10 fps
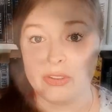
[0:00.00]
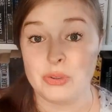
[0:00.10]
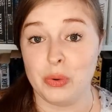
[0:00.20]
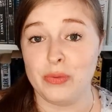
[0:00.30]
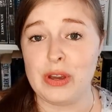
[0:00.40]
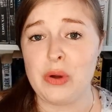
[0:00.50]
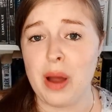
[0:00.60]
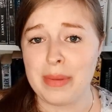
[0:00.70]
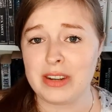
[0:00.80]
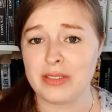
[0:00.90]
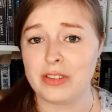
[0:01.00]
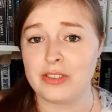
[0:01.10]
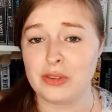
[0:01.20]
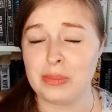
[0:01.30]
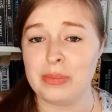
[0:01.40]
So, wir kommen
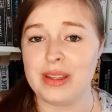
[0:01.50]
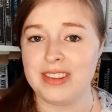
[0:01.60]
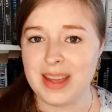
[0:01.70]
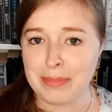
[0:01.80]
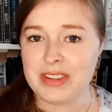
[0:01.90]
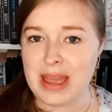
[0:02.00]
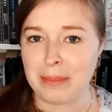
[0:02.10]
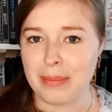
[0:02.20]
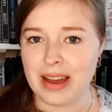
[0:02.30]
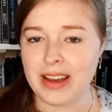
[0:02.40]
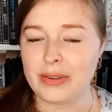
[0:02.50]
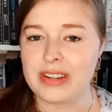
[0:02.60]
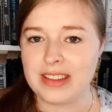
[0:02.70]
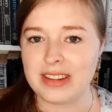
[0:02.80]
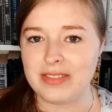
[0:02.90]
zum September und
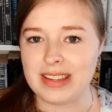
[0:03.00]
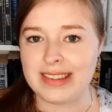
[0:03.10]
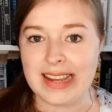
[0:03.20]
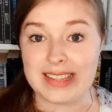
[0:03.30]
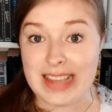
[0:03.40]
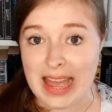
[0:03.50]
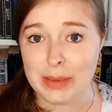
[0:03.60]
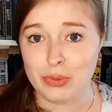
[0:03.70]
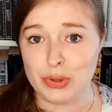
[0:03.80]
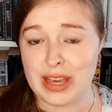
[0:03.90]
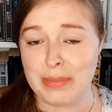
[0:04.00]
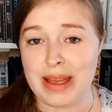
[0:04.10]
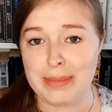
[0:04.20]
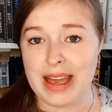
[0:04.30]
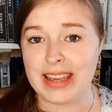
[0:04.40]
da sind, wie gesagt, drei Bücher
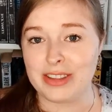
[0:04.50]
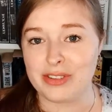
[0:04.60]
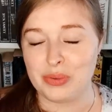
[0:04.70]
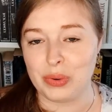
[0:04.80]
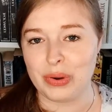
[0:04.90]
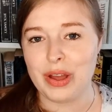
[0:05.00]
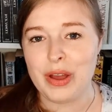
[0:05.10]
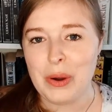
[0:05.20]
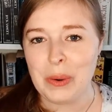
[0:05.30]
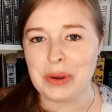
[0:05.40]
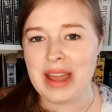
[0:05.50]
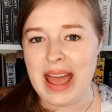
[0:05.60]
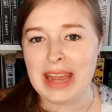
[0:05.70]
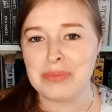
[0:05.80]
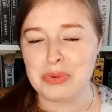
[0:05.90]
bei mir eingezogen und
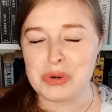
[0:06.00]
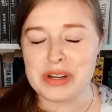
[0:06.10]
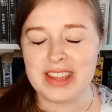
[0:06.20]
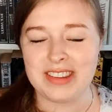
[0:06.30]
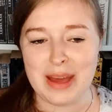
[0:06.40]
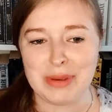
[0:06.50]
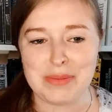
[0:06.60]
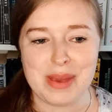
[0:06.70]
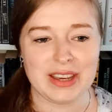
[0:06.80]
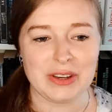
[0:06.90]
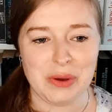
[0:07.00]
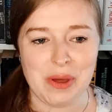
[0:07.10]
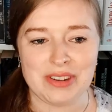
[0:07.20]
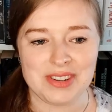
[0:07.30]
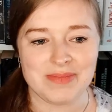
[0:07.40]
ein Buch, das habe ich mir
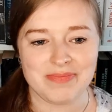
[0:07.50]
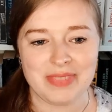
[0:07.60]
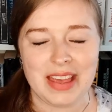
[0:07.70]
gegönnt,